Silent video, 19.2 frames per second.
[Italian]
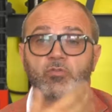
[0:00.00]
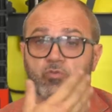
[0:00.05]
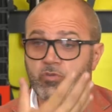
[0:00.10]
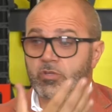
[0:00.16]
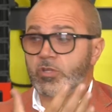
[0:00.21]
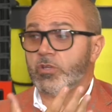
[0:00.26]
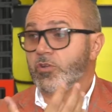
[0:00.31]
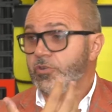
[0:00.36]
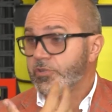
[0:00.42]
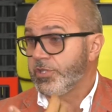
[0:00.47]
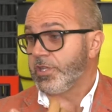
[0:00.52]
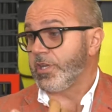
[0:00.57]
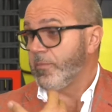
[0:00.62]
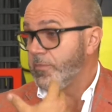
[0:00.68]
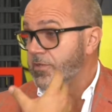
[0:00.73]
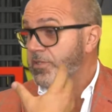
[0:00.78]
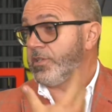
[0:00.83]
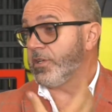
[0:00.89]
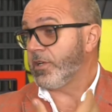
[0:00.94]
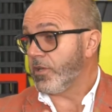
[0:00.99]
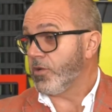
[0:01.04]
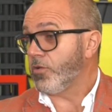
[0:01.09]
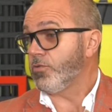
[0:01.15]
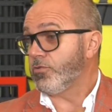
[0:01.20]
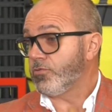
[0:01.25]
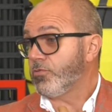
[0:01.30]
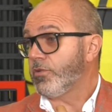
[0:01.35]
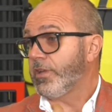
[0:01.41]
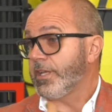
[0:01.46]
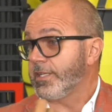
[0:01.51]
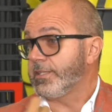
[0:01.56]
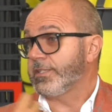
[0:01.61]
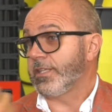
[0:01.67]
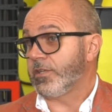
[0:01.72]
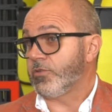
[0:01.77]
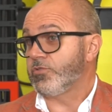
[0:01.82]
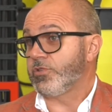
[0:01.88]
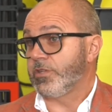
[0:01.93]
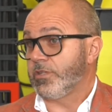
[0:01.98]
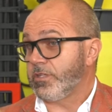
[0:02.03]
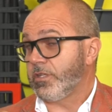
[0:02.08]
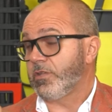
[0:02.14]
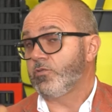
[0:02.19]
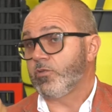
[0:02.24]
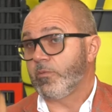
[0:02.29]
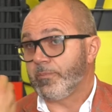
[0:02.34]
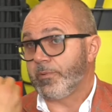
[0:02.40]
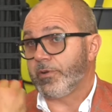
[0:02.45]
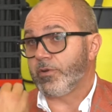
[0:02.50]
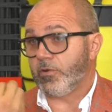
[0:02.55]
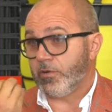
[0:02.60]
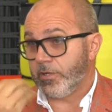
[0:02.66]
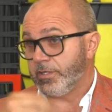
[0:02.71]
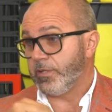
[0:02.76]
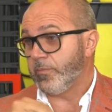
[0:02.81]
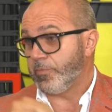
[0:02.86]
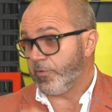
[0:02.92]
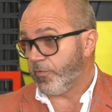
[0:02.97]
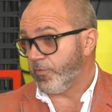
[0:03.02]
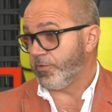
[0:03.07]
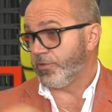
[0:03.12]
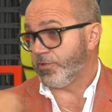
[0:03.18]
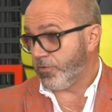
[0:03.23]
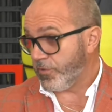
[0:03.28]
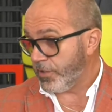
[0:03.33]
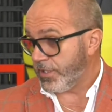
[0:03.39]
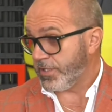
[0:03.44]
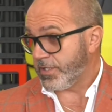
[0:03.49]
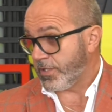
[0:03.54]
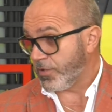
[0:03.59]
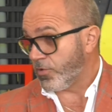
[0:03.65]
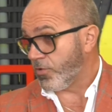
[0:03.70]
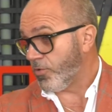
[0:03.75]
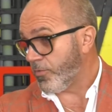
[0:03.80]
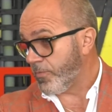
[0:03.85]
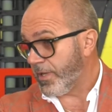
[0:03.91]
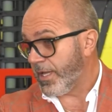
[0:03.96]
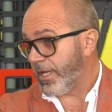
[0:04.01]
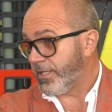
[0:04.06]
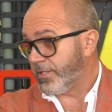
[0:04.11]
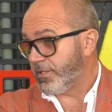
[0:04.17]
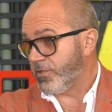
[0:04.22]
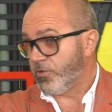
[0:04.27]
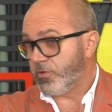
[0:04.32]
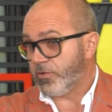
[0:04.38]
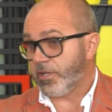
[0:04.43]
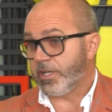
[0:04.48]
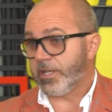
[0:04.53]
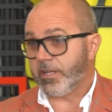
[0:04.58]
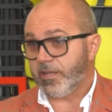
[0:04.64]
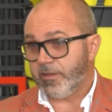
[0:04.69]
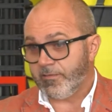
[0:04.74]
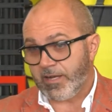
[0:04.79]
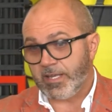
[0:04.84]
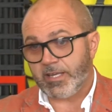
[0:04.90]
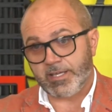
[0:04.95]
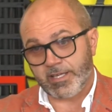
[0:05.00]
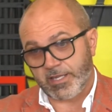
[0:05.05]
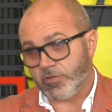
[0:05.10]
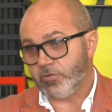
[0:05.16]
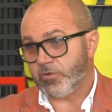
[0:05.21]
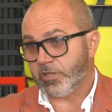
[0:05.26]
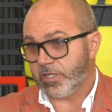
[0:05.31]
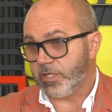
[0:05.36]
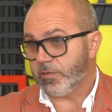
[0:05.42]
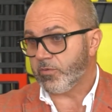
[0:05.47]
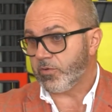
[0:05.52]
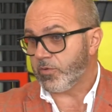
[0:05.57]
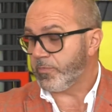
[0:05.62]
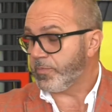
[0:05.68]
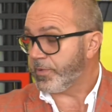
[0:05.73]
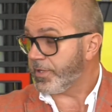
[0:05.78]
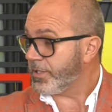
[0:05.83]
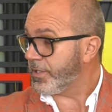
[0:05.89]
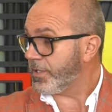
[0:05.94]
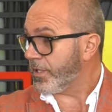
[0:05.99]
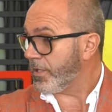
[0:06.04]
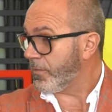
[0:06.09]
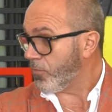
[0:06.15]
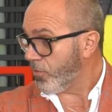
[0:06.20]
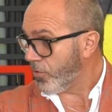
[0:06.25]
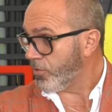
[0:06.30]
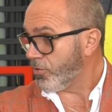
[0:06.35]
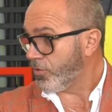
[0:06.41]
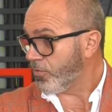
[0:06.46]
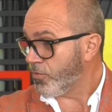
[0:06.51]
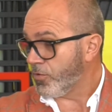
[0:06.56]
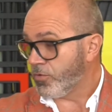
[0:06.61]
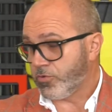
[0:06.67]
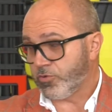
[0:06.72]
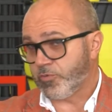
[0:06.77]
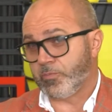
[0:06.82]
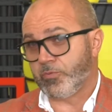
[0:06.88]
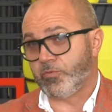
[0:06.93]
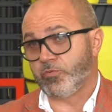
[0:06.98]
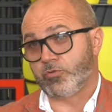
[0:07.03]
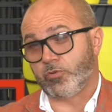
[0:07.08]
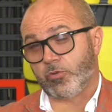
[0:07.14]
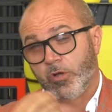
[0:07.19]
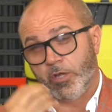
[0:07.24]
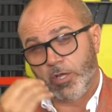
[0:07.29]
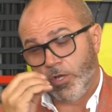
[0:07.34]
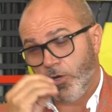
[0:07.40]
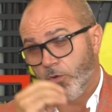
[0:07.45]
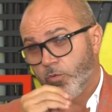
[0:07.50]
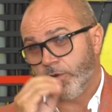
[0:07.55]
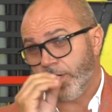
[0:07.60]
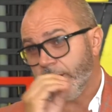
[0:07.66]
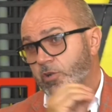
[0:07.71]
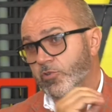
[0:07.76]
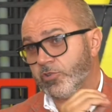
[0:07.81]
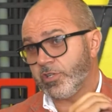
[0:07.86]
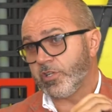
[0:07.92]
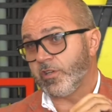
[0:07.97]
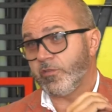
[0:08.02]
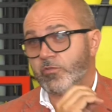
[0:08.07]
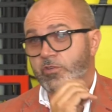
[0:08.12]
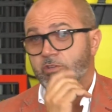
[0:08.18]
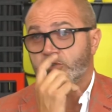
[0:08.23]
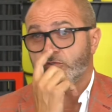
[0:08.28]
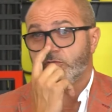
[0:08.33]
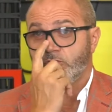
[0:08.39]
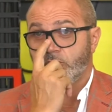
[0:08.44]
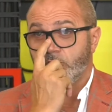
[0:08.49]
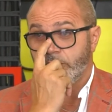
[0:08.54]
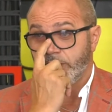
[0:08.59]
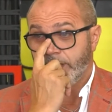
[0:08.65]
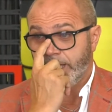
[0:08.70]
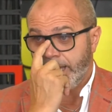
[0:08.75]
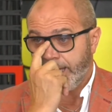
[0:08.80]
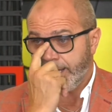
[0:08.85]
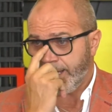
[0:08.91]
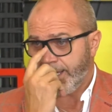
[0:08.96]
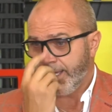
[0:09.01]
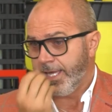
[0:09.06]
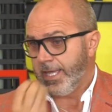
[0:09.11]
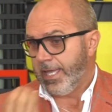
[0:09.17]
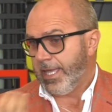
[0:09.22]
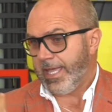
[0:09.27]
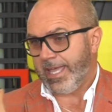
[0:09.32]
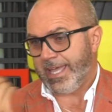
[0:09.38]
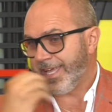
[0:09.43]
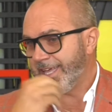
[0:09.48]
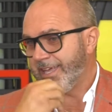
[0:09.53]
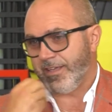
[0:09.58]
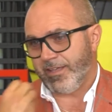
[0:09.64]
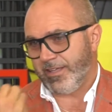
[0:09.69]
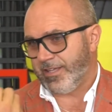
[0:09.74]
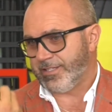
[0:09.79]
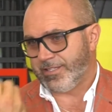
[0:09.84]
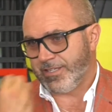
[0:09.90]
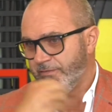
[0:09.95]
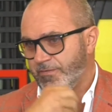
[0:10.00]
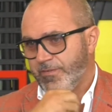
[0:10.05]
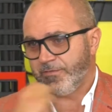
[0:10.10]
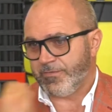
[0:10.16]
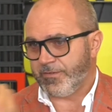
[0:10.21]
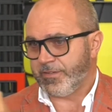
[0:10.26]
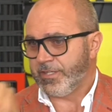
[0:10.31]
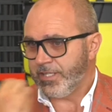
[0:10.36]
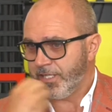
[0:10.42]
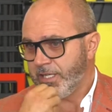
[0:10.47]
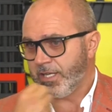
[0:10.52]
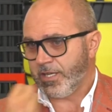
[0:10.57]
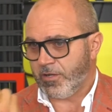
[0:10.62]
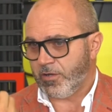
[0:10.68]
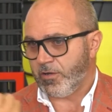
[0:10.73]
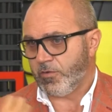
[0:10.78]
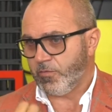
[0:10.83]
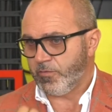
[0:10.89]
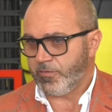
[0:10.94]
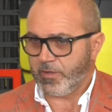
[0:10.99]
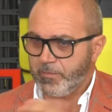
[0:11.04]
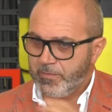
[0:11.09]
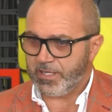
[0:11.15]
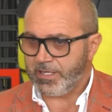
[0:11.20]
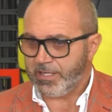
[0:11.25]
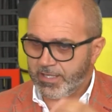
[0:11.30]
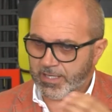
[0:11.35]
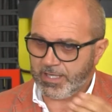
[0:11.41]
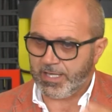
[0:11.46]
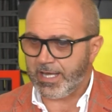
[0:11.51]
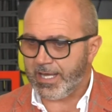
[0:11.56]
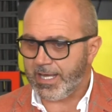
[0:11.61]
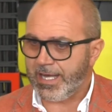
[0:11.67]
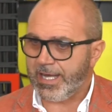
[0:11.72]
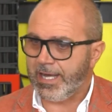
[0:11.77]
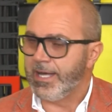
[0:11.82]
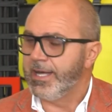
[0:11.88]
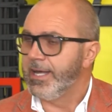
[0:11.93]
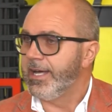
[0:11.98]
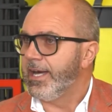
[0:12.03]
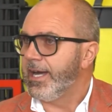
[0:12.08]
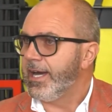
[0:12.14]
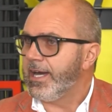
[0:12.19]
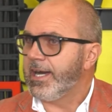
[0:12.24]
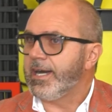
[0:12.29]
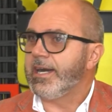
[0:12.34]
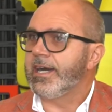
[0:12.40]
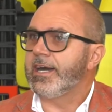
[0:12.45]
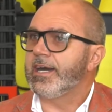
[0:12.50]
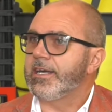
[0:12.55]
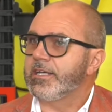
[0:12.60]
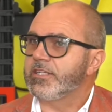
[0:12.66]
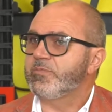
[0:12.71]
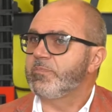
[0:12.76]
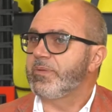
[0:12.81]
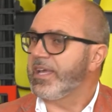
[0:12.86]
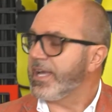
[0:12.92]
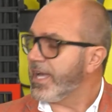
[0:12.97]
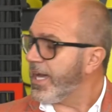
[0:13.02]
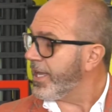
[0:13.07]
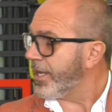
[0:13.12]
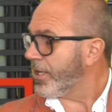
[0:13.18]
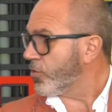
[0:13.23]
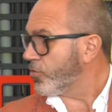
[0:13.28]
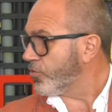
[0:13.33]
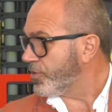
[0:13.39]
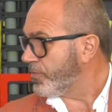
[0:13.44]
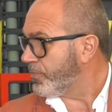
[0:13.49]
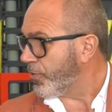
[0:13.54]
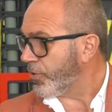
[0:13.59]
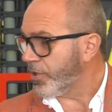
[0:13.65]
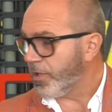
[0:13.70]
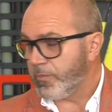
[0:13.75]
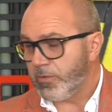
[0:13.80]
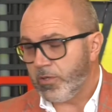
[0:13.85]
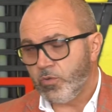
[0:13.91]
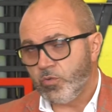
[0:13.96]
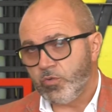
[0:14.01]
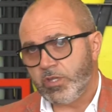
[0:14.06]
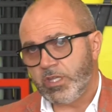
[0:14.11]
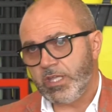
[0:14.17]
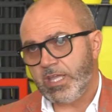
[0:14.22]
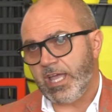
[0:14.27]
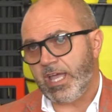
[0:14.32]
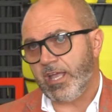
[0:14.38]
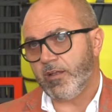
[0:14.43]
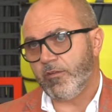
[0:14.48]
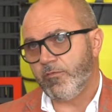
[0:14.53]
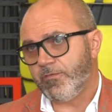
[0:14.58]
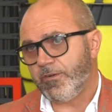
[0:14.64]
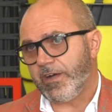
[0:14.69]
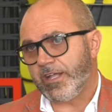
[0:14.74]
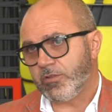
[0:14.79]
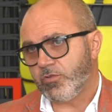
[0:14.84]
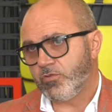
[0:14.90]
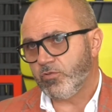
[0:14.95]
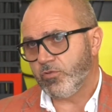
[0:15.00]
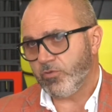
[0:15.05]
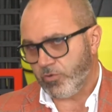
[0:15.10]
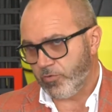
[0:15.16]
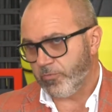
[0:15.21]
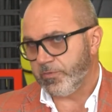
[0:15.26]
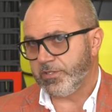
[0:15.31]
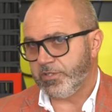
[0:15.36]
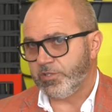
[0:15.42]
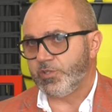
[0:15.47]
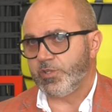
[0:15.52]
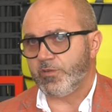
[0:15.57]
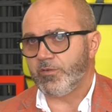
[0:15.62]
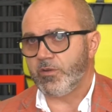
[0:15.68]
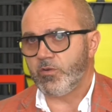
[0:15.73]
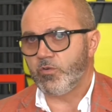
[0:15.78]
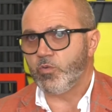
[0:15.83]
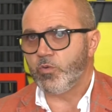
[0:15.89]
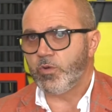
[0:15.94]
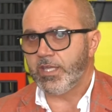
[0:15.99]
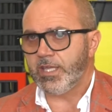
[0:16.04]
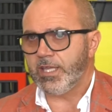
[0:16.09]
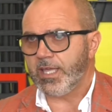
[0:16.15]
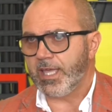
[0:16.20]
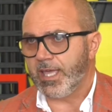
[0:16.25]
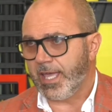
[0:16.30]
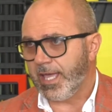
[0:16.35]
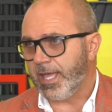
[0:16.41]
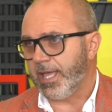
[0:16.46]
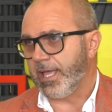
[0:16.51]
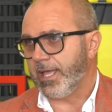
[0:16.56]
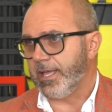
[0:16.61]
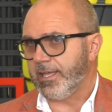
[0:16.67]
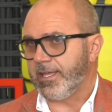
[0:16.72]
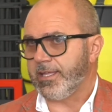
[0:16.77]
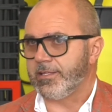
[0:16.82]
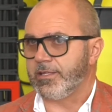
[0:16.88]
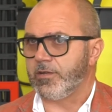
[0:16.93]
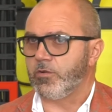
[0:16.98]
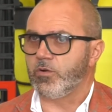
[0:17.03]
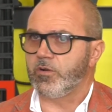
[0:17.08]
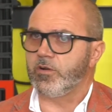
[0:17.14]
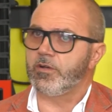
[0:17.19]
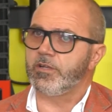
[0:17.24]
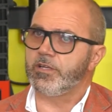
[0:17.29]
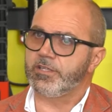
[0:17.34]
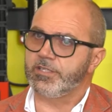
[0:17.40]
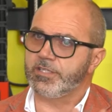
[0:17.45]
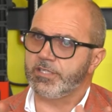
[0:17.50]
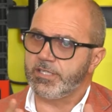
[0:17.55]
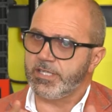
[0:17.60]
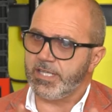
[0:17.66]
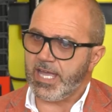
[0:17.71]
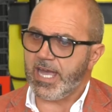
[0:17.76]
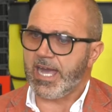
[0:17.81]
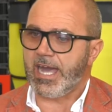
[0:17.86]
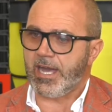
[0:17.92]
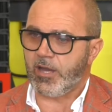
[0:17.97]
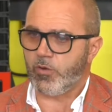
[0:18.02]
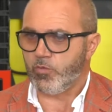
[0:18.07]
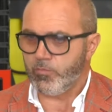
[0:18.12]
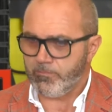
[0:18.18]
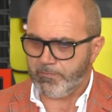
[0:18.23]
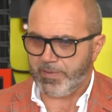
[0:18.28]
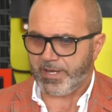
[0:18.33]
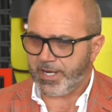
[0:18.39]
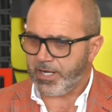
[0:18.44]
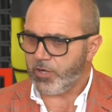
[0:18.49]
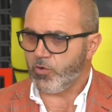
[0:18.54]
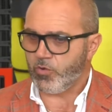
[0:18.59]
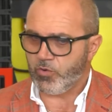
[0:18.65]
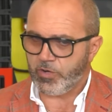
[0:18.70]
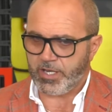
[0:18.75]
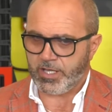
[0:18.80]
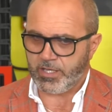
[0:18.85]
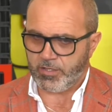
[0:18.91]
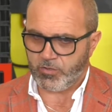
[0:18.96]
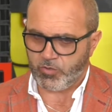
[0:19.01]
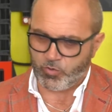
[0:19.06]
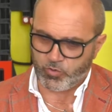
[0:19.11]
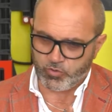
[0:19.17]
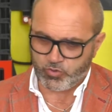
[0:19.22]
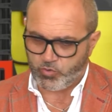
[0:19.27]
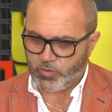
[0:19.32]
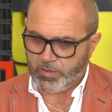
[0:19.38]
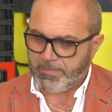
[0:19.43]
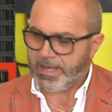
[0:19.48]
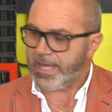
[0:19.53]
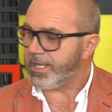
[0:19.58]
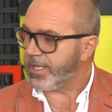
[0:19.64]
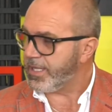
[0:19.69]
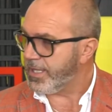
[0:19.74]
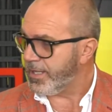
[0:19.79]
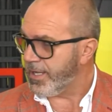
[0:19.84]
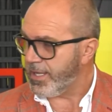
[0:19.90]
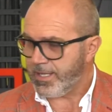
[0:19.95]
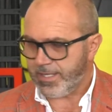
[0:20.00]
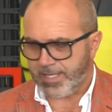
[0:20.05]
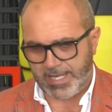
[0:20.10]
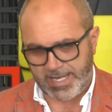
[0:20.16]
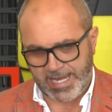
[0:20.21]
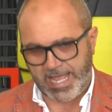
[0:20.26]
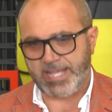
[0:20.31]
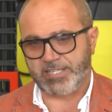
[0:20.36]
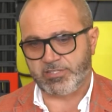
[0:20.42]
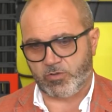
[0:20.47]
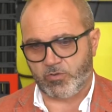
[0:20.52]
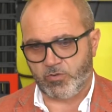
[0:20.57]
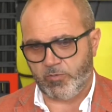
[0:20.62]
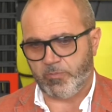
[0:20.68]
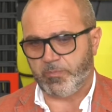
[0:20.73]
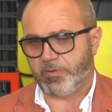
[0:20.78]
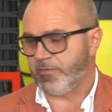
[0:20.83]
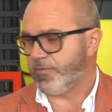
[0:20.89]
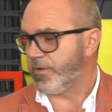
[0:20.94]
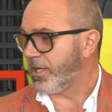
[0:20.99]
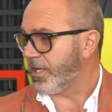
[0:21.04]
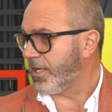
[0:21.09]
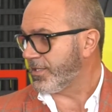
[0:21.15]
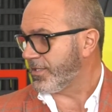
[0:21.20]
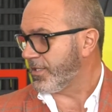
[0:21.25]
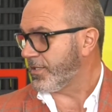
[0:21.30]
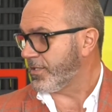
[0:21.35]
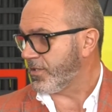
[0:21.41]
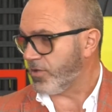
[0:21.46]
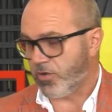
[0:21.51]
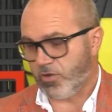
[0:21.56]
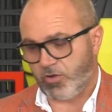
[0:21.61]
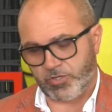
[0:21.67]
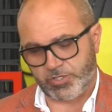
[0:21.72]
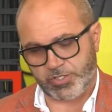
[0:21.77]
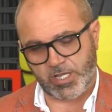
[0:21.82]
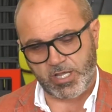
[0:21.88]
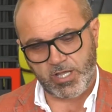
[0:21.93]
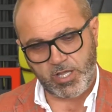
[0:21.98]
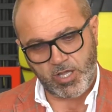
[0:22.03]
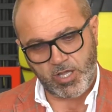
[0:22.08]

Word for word: tutti i nostri amici agricoltori che stanno sentendo parole di professionisti come è il signor Carnevale credo che debbano prendere molto molto spunto. Una cosa che vorrei sottolineare è che si fa fatica ovviamente a a spiegare in così pochi minuti è il fatto, come diceva lui, che si ha un paragone con due macchine che nascono per fare la stessa cosa